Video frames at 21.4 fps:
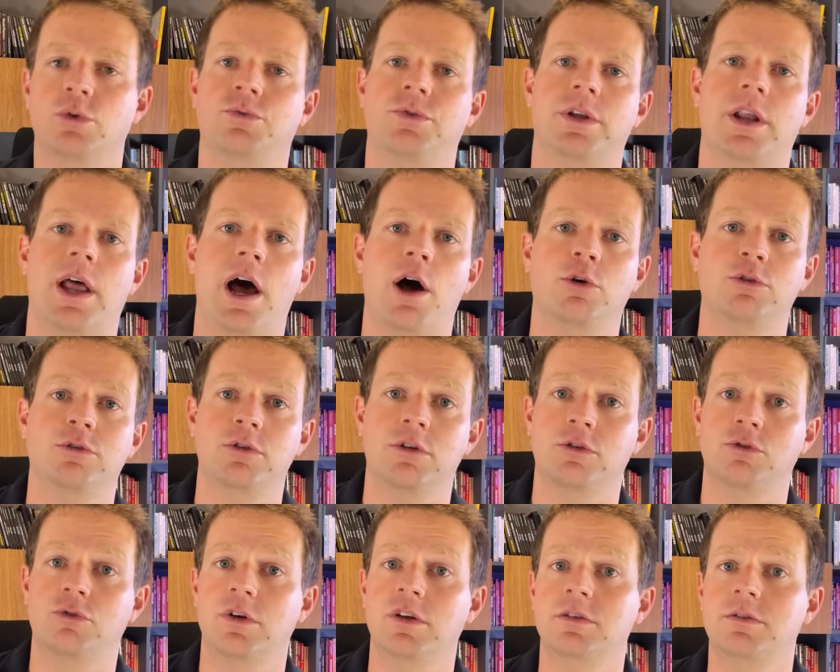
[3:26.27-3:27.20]
final são
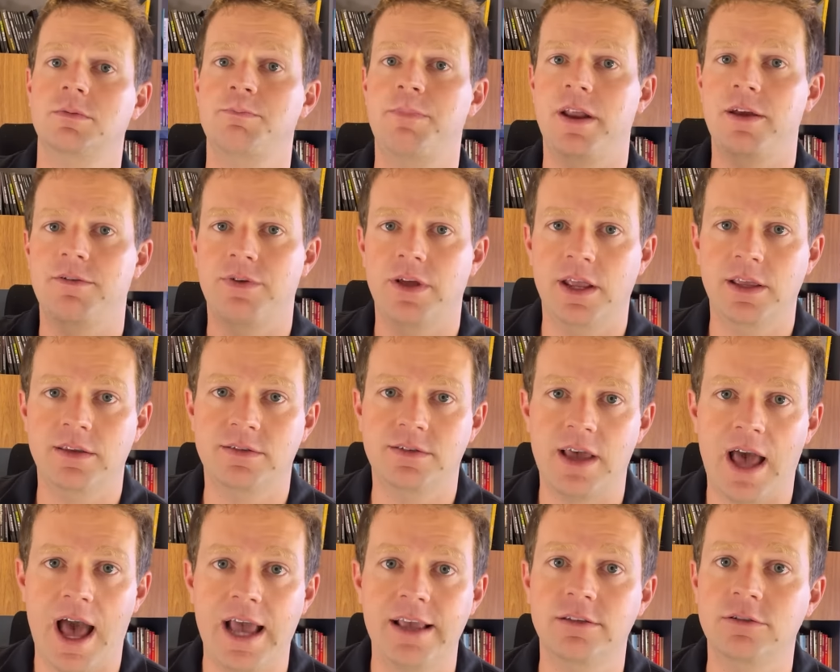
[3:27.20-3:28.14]
ações
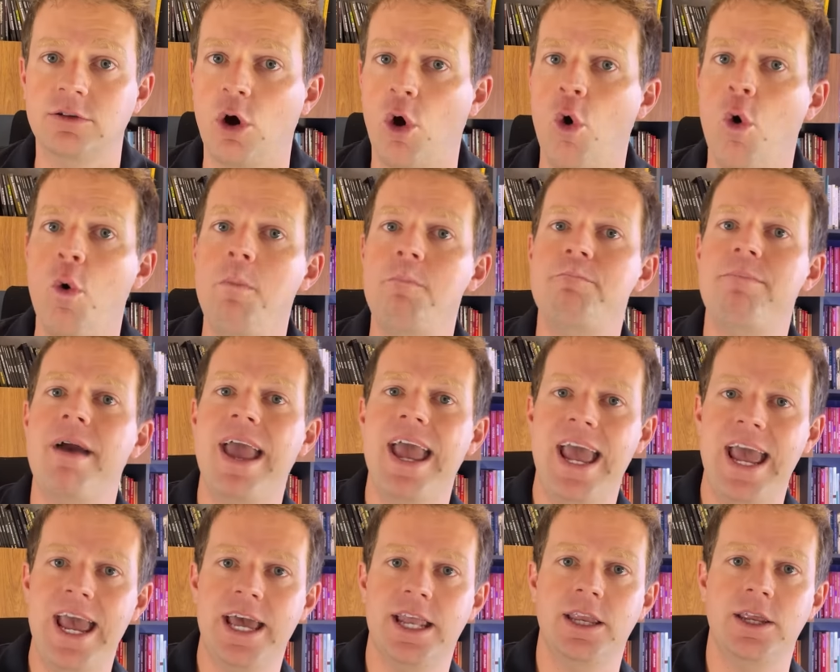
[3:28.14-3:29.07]
preferenciais ou
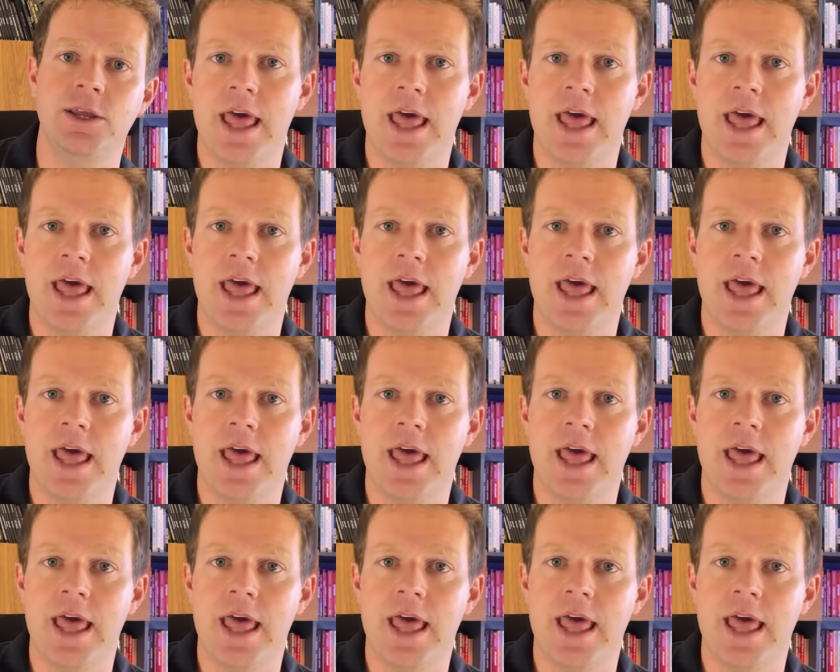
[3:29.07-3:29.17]
PN.